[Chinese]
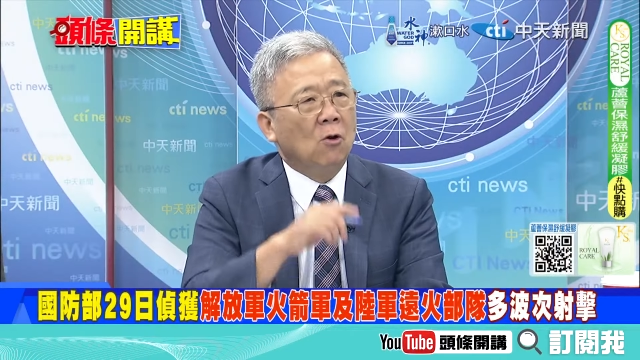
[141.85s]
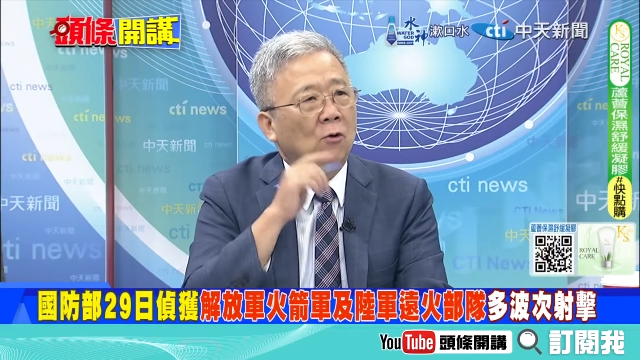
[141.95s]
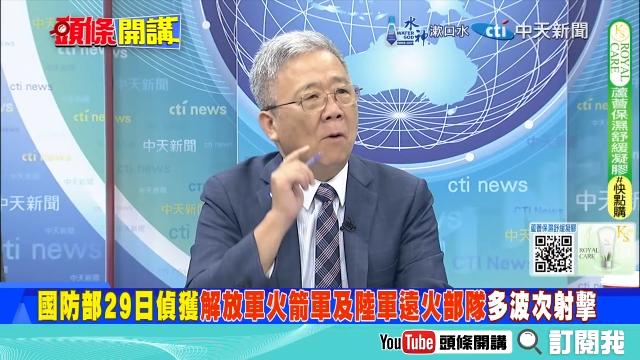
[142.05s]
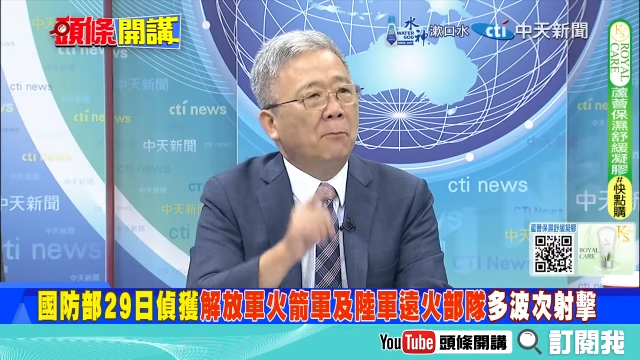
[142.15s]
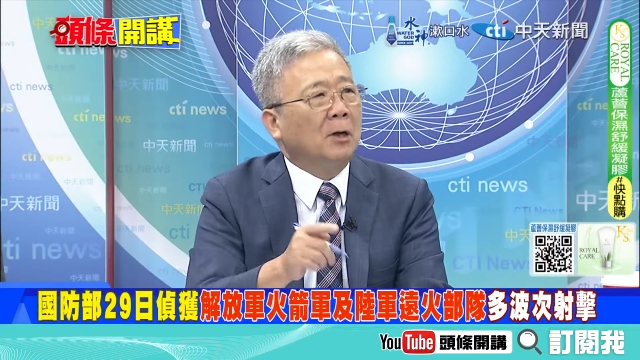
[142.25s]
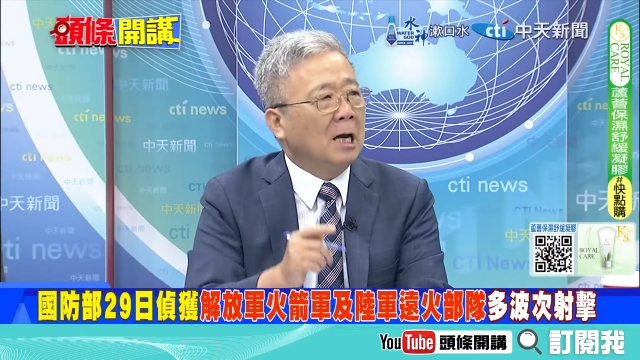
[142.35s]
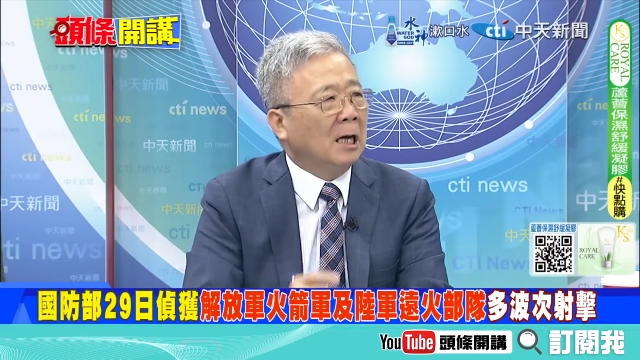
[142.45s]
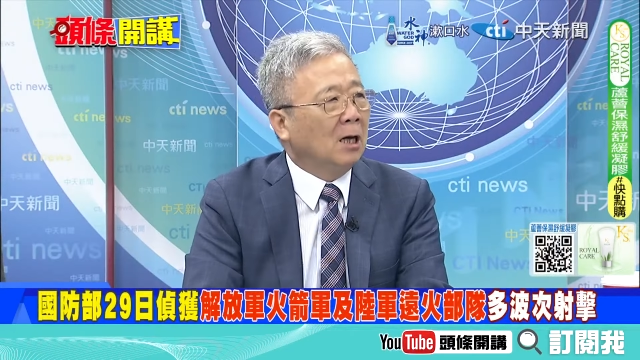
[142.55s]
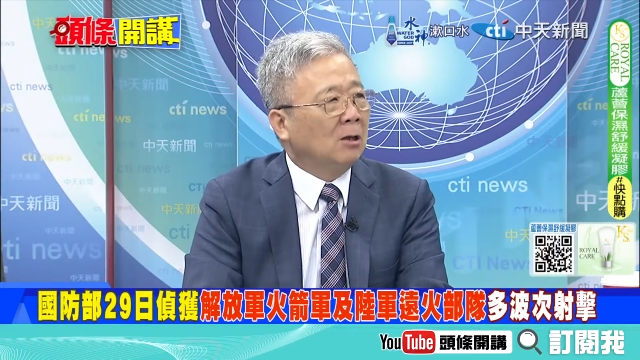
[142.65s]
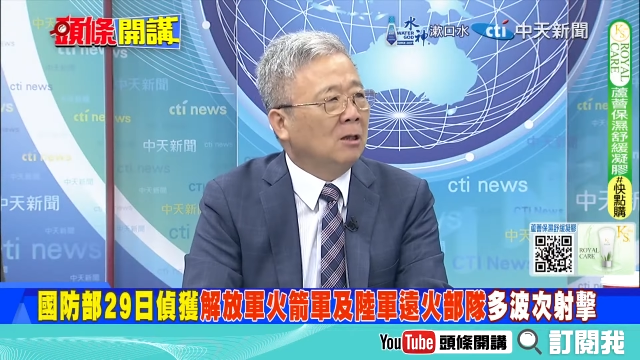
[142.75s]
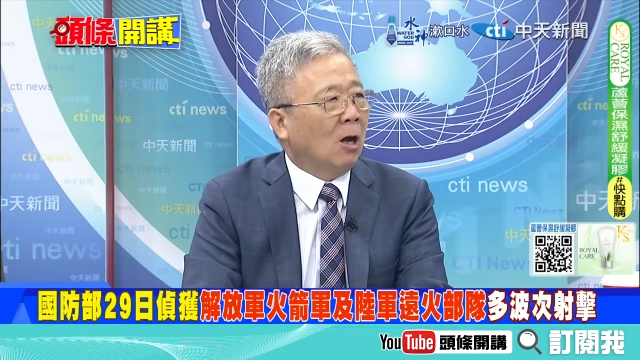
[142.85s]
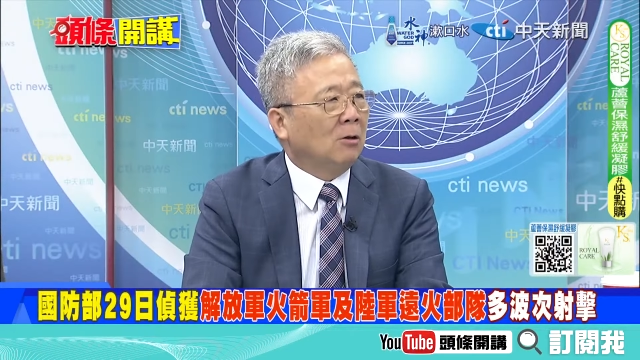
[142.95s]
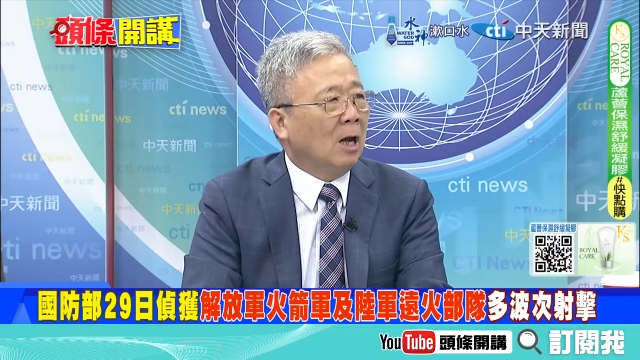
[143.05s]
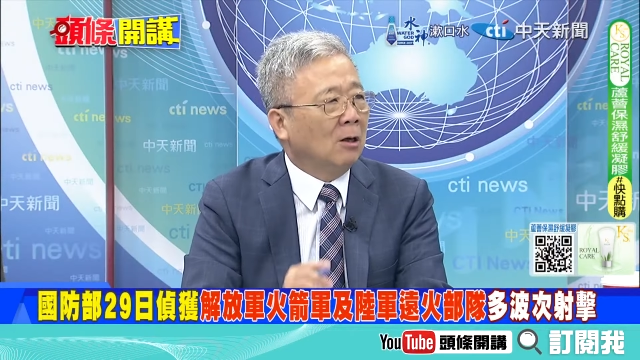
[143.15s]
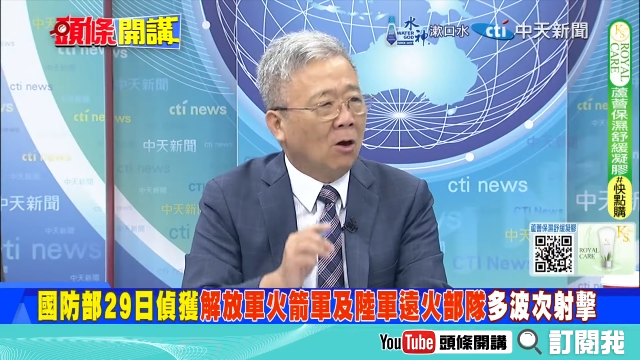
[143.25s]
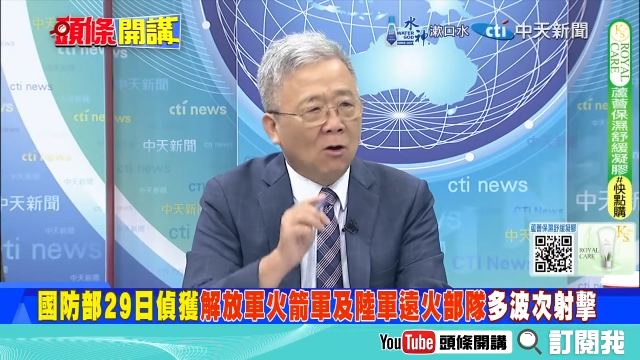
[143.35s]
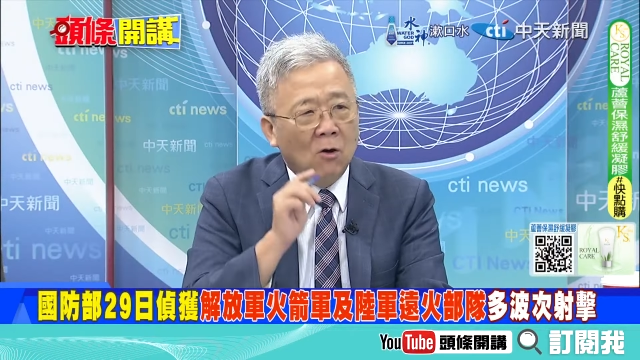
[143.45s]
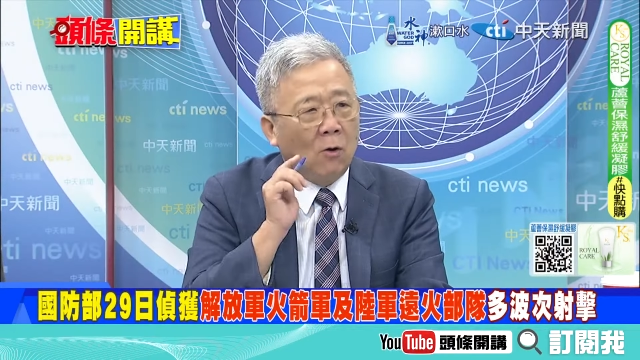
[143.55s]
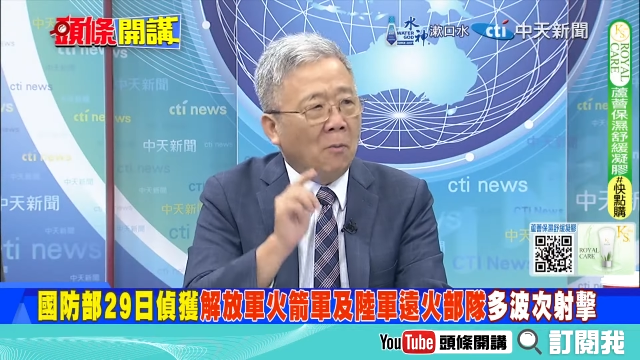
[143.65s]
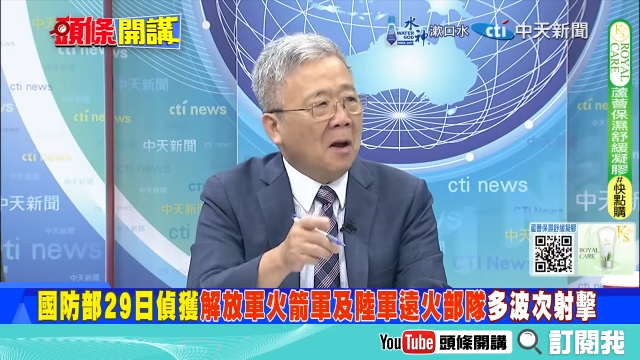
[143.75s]
我们不但看到你导弹哦，
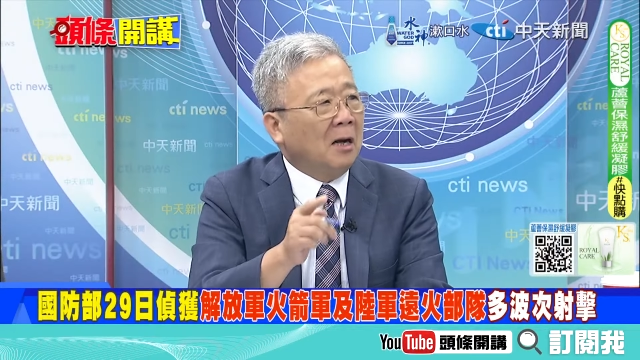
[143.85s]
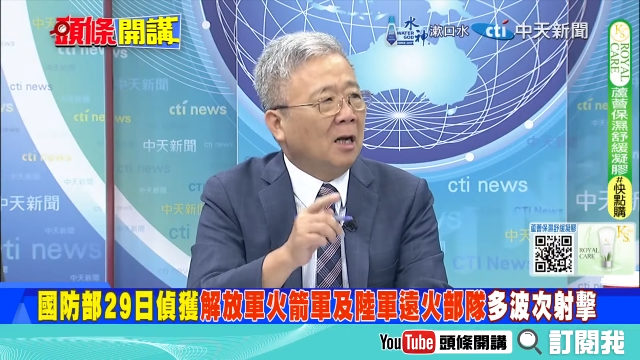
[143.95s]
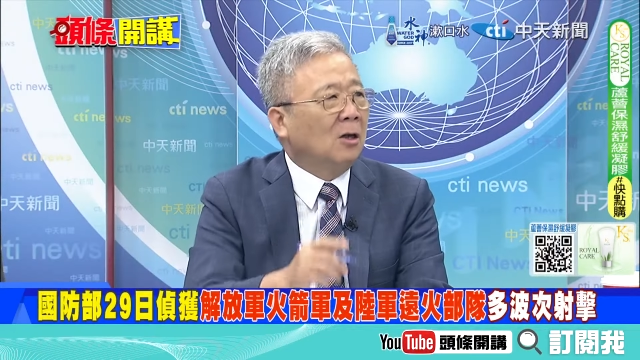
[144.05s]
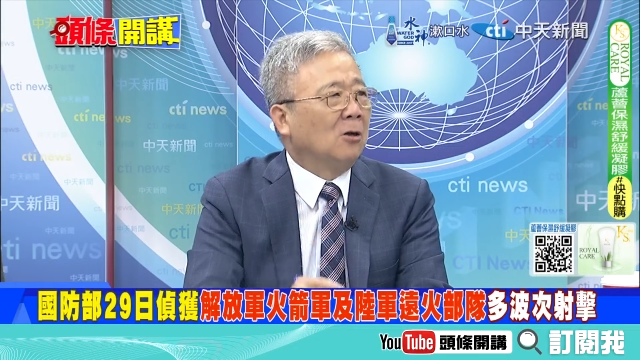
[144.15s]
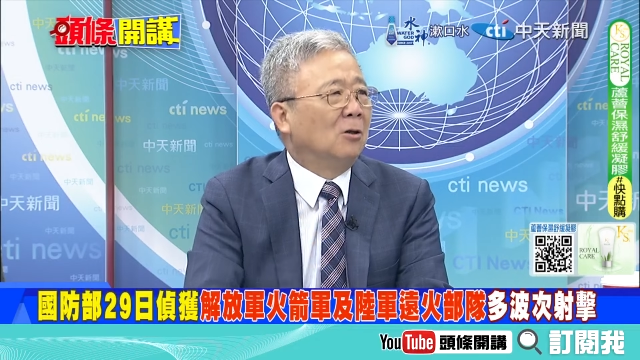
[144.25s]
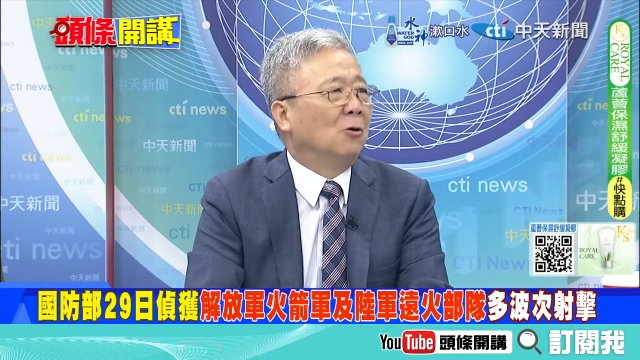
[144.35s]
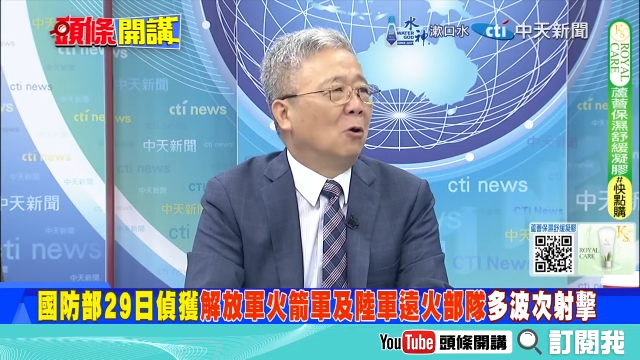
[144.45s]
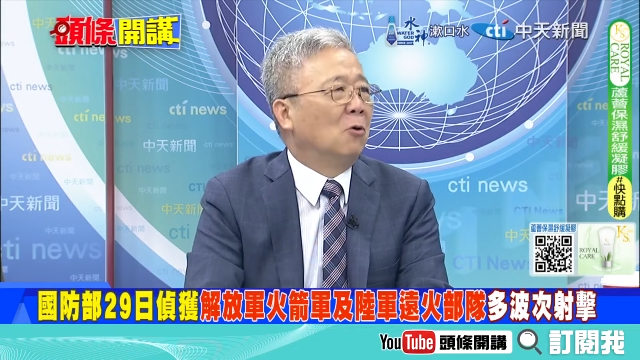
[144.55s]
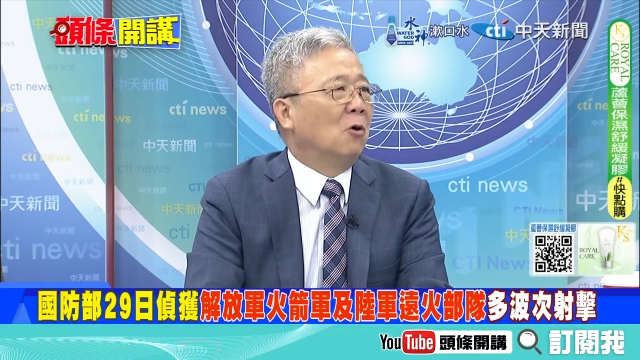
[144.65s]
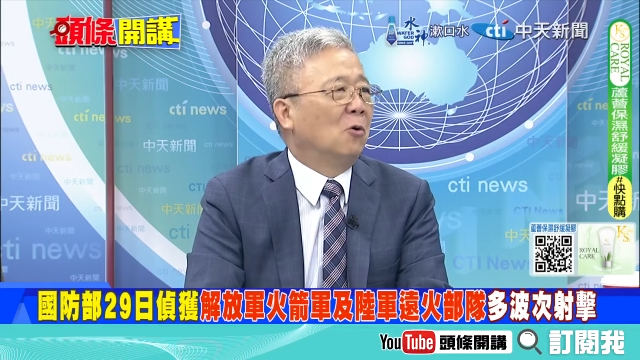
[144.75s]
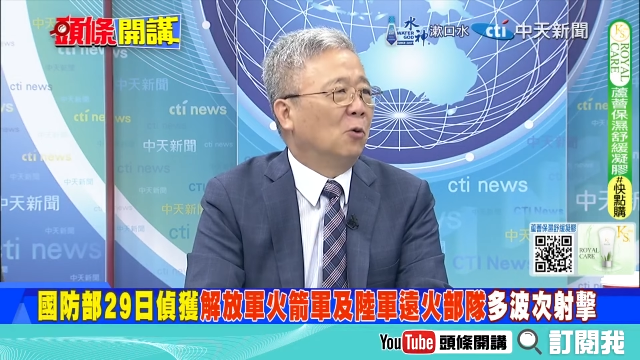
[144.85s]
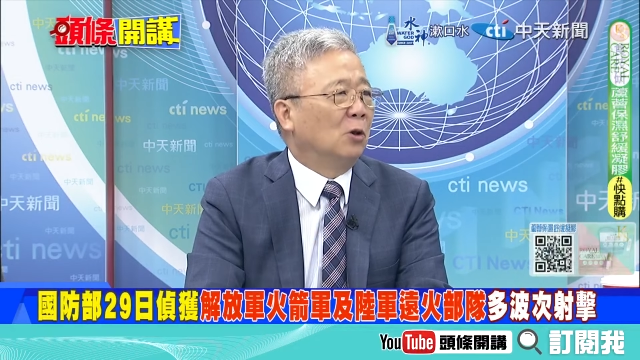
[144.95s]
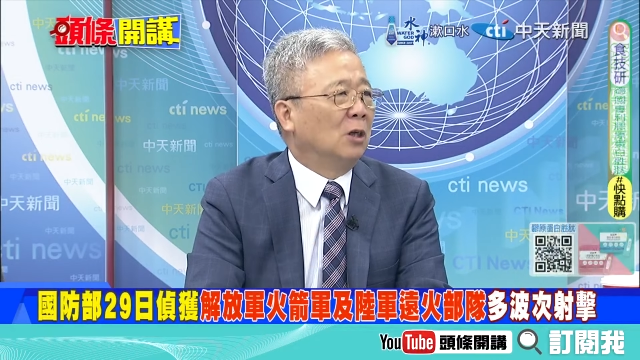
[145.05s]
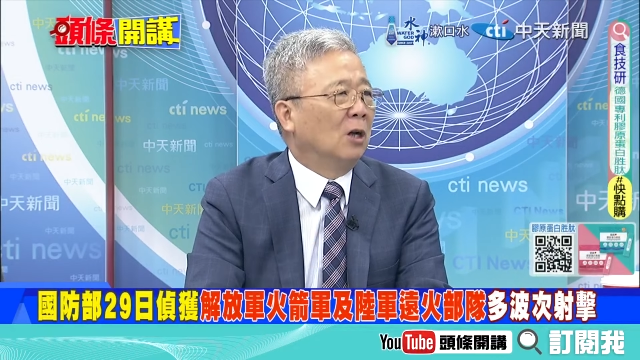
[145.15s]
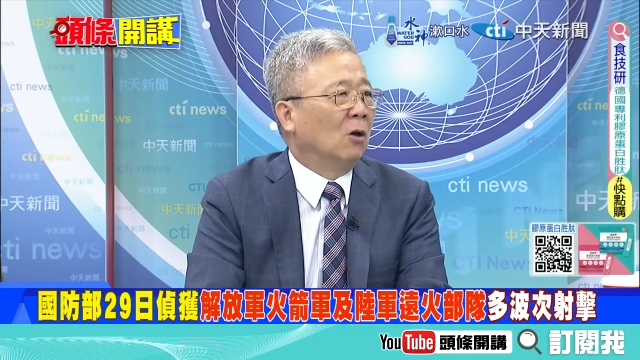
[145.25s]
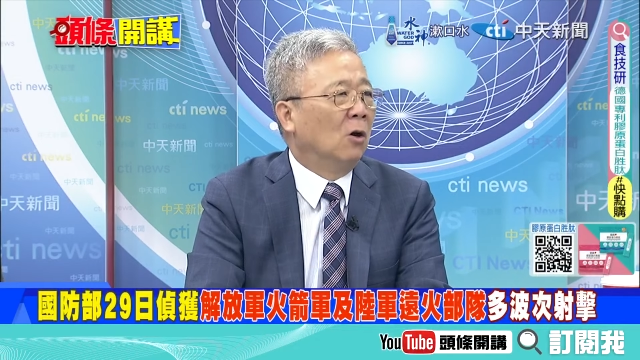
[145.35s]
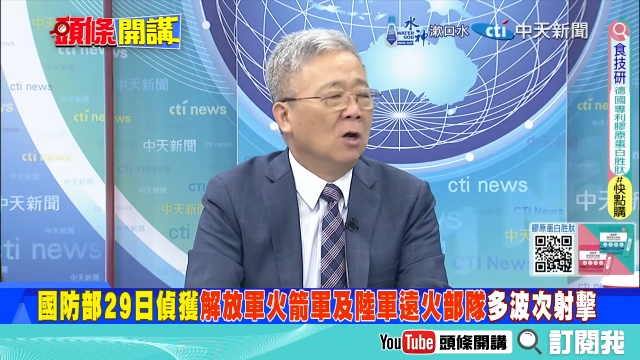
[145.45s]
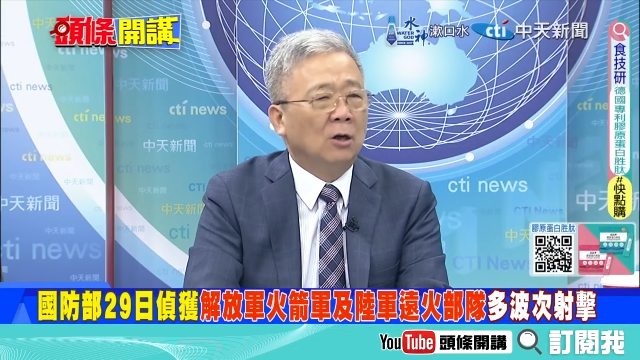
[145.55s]
我们还看到你的原火火箭哦。